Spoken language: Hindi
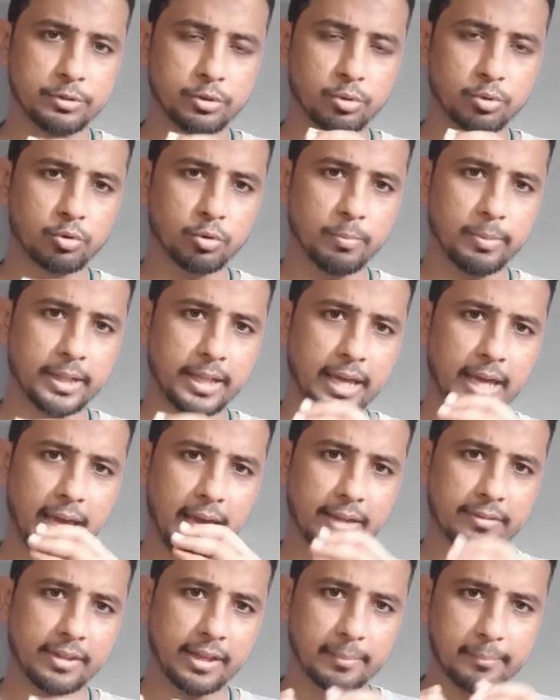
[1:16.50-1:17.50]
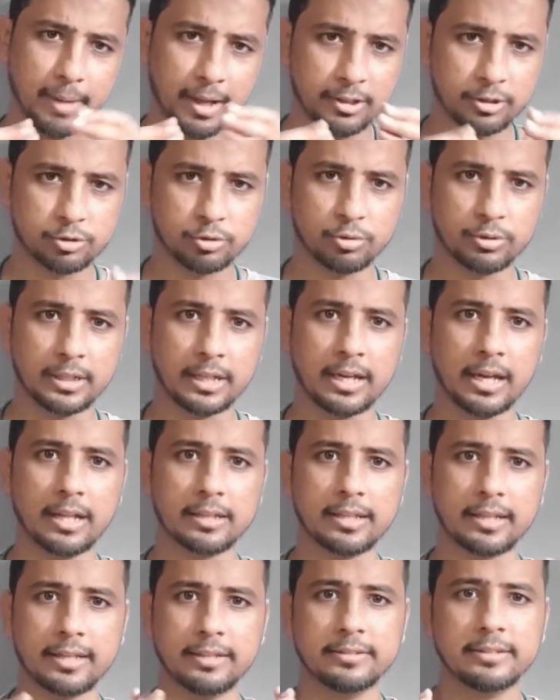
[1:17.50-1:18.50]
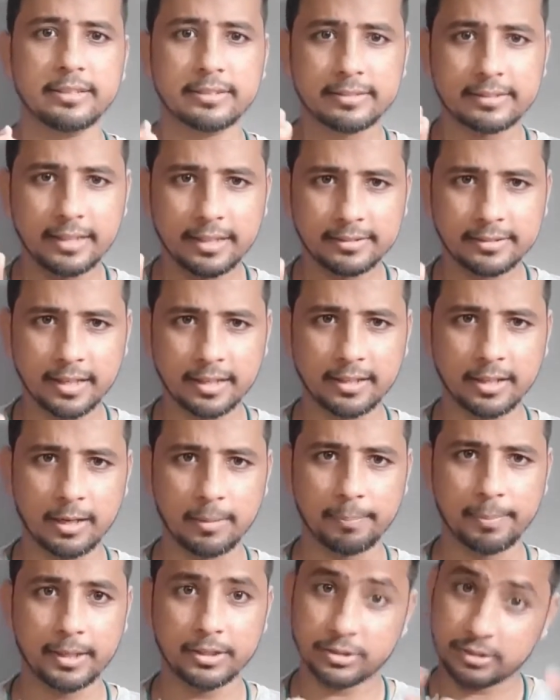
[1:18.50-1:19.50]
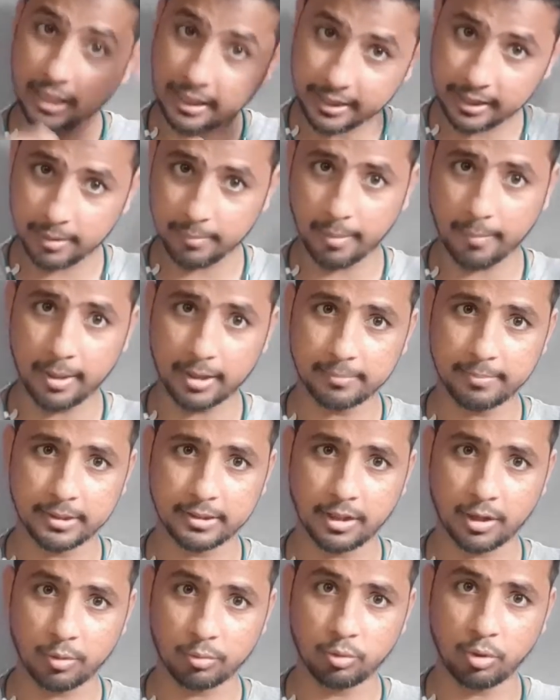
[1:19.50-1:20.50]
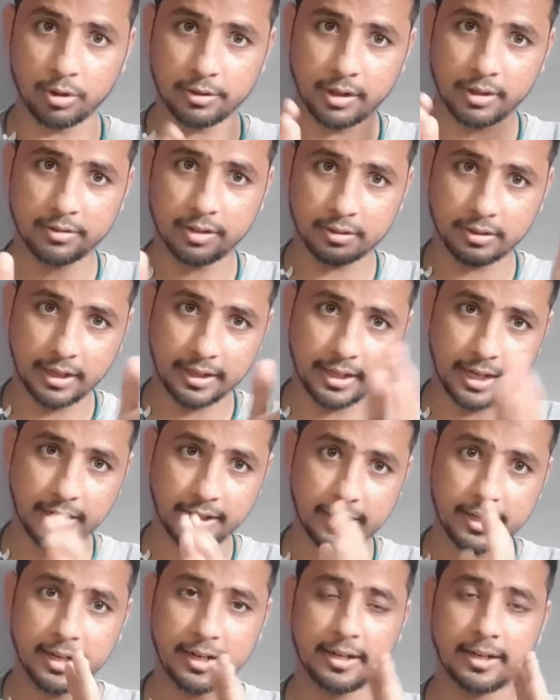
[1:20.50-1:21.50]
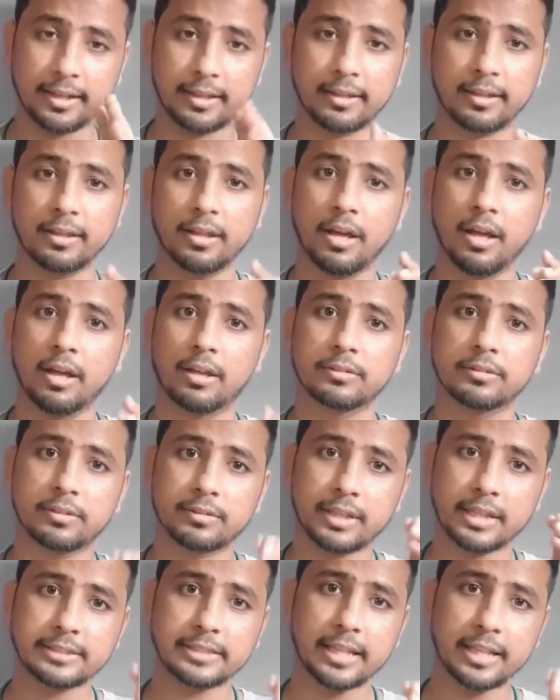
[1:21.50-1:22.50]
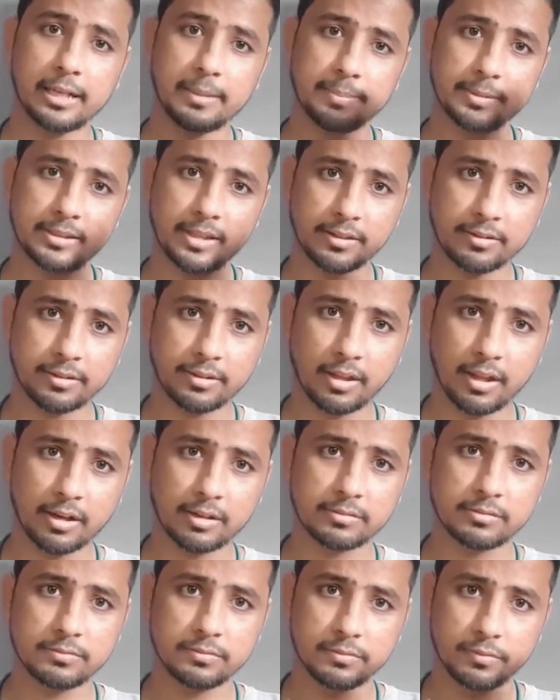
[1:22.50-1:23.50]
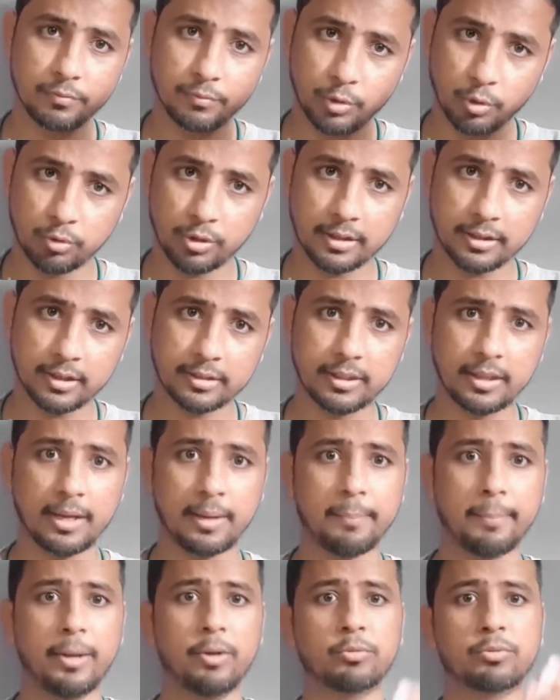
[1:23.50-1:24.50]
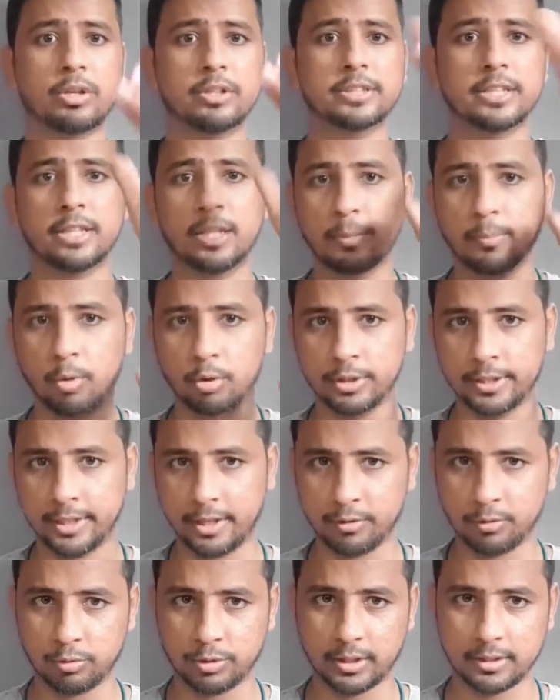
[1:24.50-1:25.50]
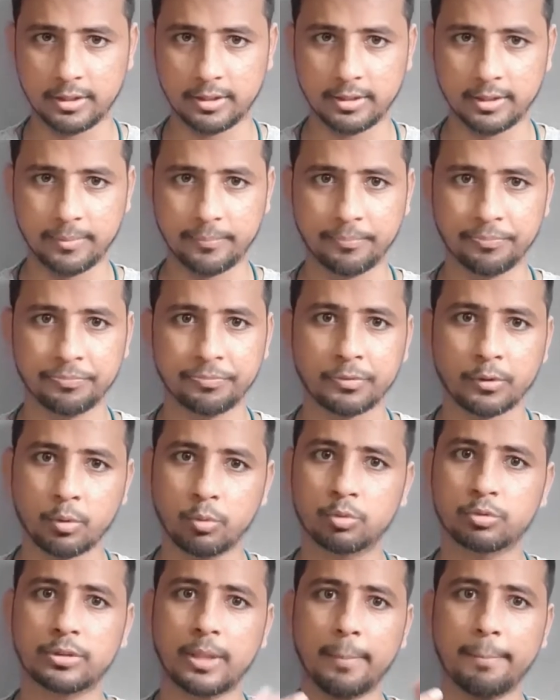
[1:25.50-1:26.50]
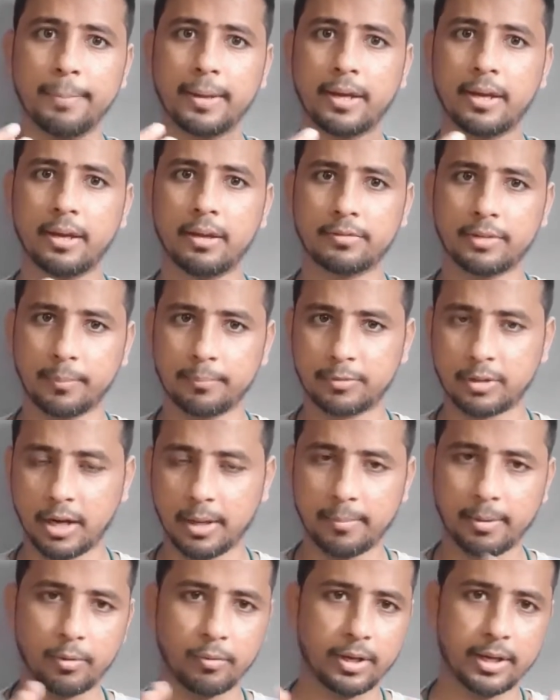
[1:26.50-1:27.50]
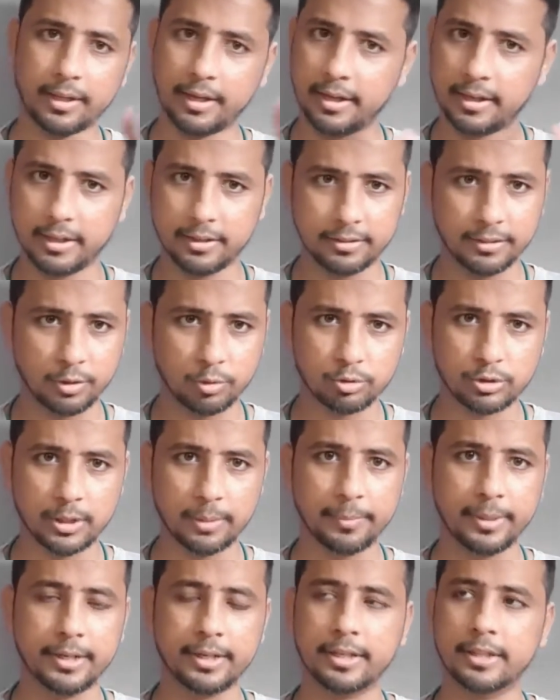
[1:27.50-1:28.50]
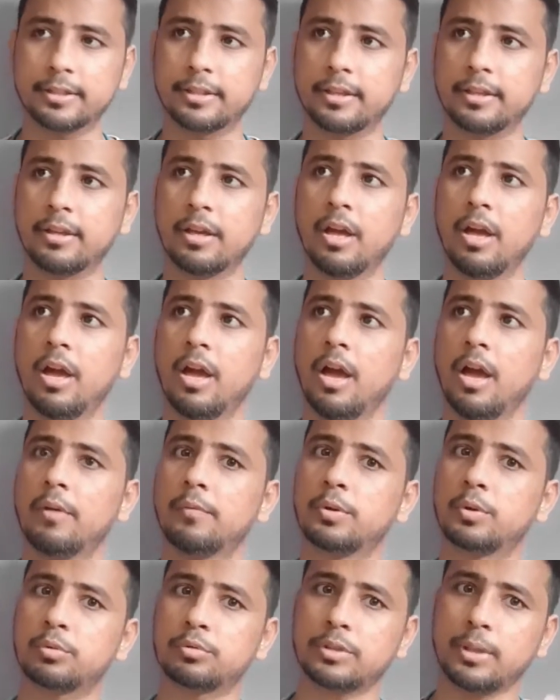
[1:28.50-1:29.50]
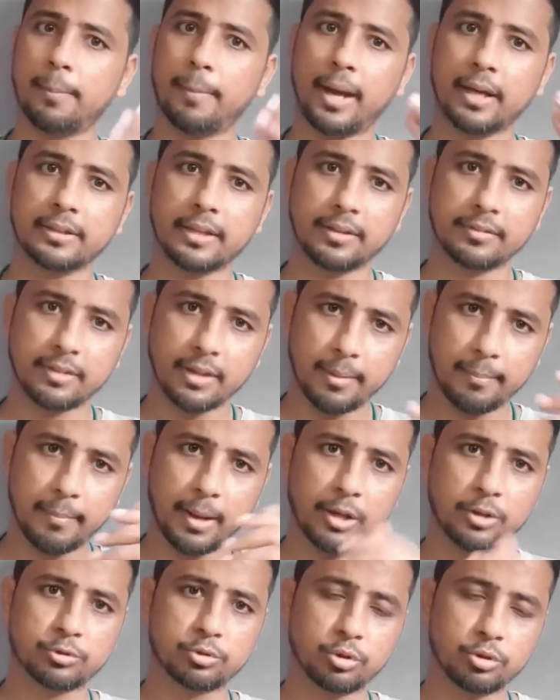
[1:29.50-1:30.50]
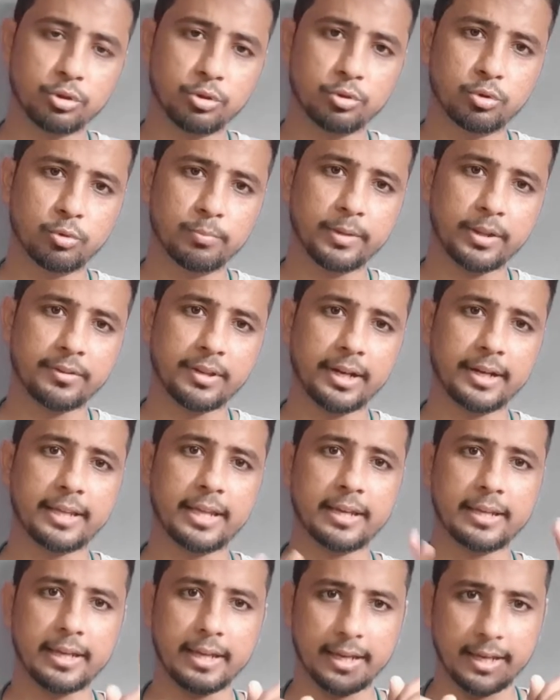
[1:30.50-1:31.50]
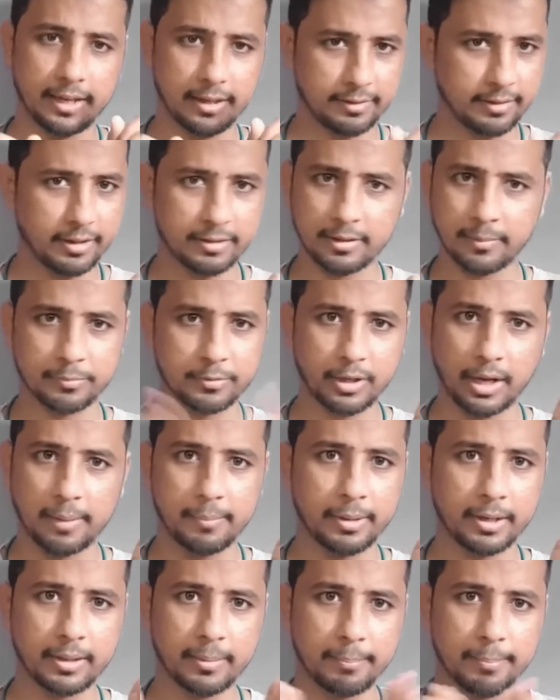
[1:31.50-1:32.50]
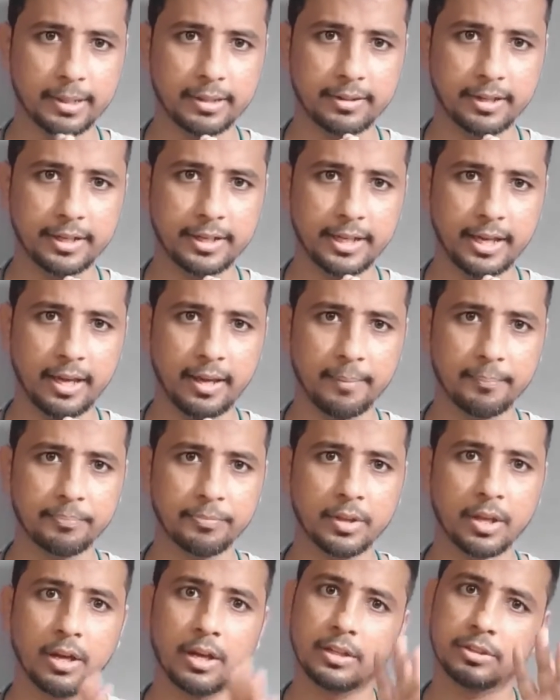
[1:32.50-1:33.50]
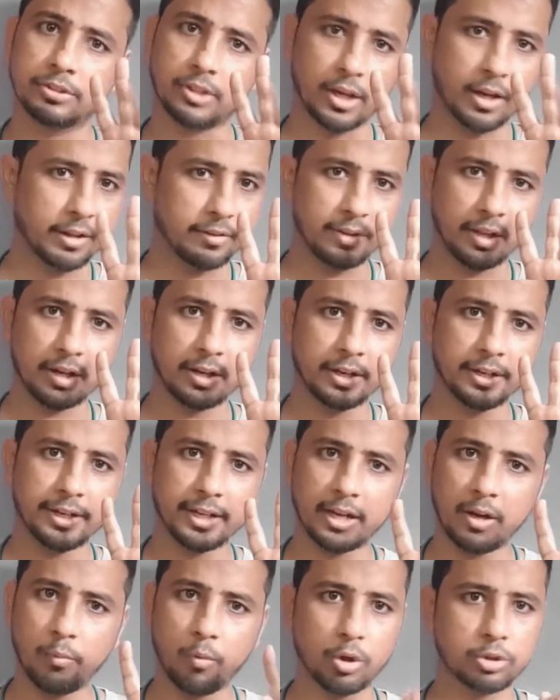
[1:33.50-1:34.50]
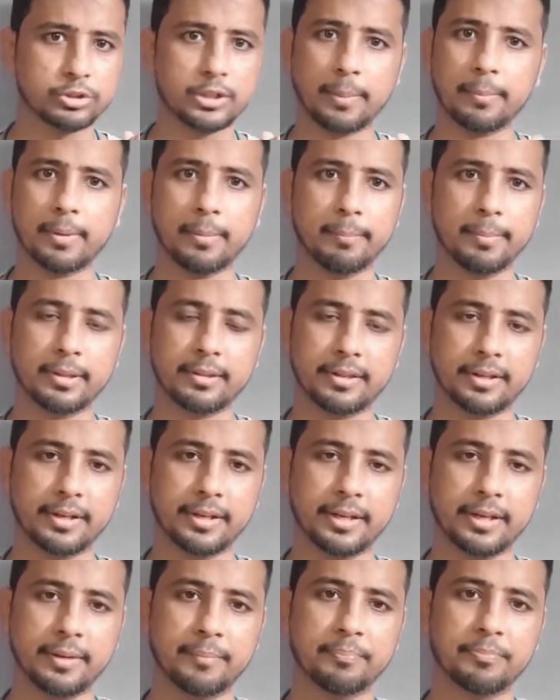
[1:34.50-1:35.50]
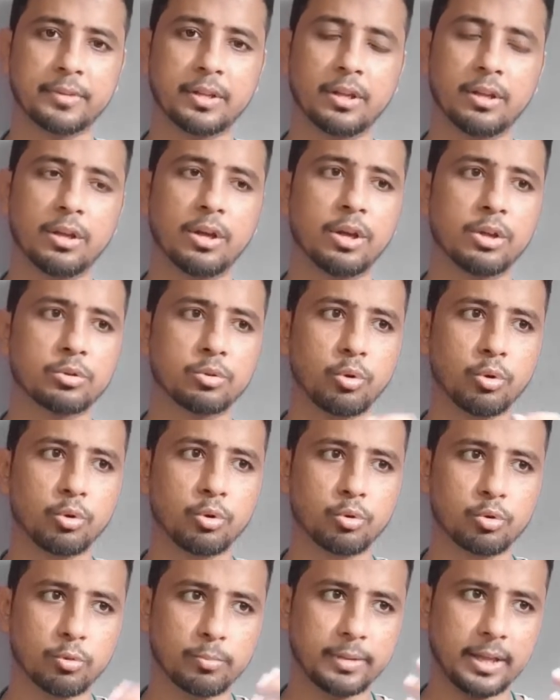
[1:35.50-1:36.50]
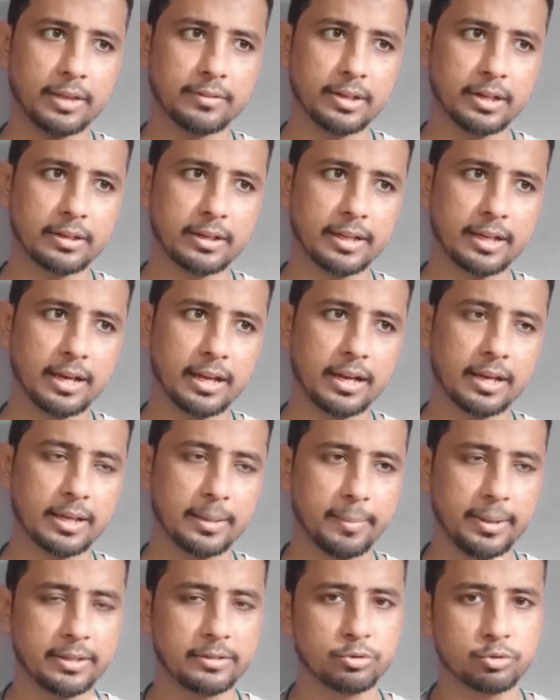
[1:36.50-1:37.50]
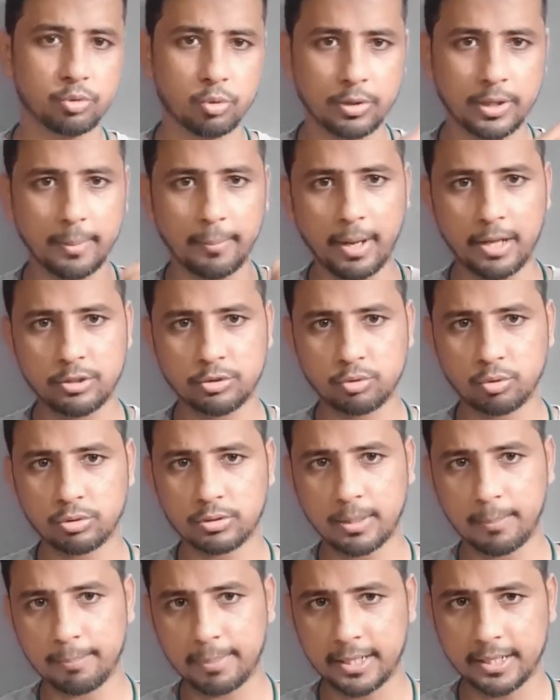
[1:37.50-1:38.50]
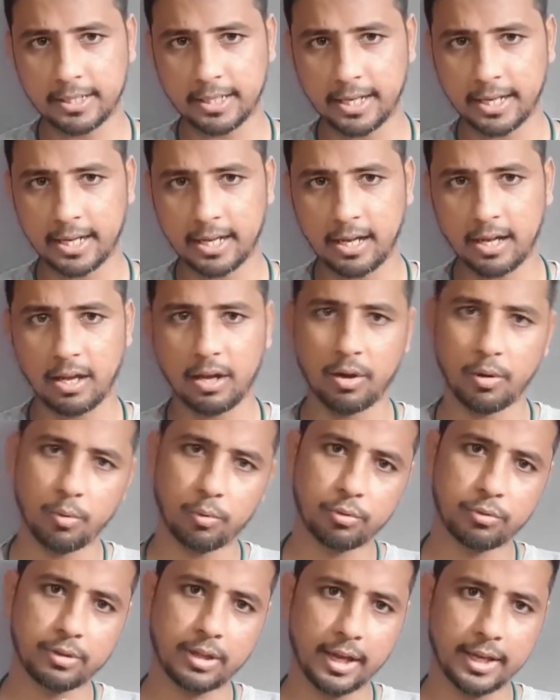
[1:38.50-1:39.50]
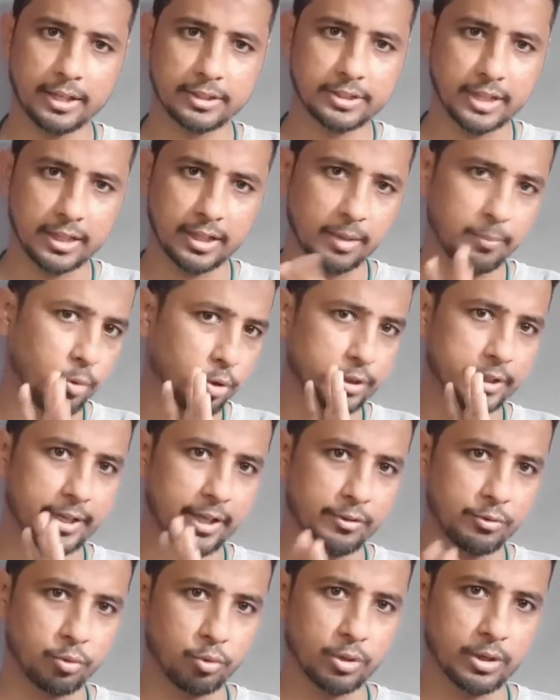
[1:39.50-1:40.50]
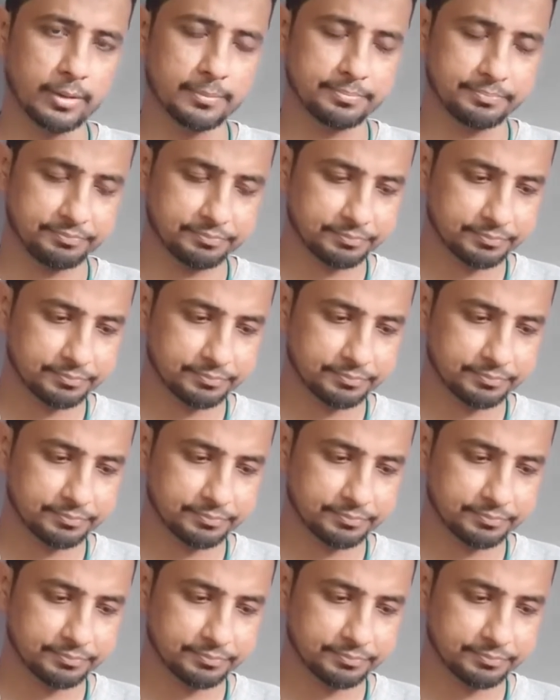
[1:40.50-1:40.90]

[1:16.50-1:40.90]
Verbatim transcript: यूट्यूब ने ऐसा एक माइंड निकाला था कि जिसके चैनल पे स्टार्टिंग की मैं बात बता रहा हूँ दो के एंडिंग एंडिंग की जिसके चैनल पे दस व्यूज आ जाते हैं भाई उसका चैनल मोनिटाइज हो जाता था उस टाइम पे सब्सक्राइबर वगैरह की इतनी कुछ लिमिट नहीं थी फिर उसके बाद ऐसा माइलस्टोन यूट्यूब ने सेट किया कि एक हजार सब्सक्राइबर कंपलसरी है चार हजार घंटे का वॉच टाइम कंपलसरी है तो यूट्यूब ने ऐसा निकाला कि भाई जो ये माइलस्टोन कंप्लीट करेगा उसका ही चैनल मोनिटाइज होगा